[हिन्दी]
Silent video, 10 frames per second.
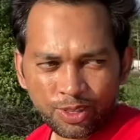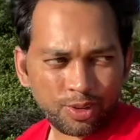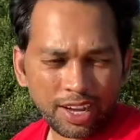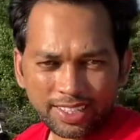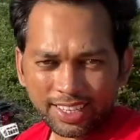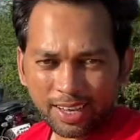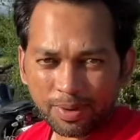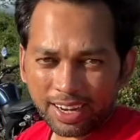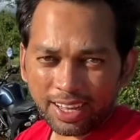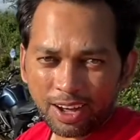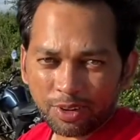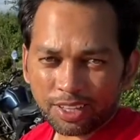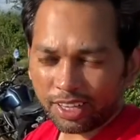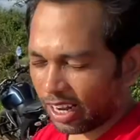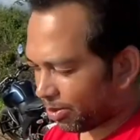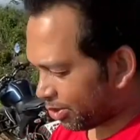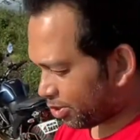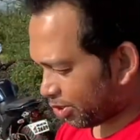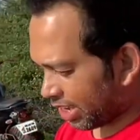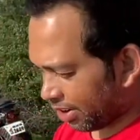तो भाई ये हमारे गांव का तालाब और जो
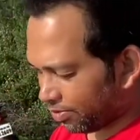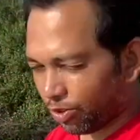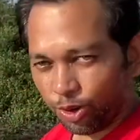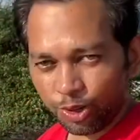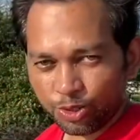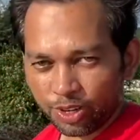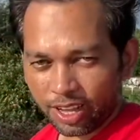कि यार फुल हो चुका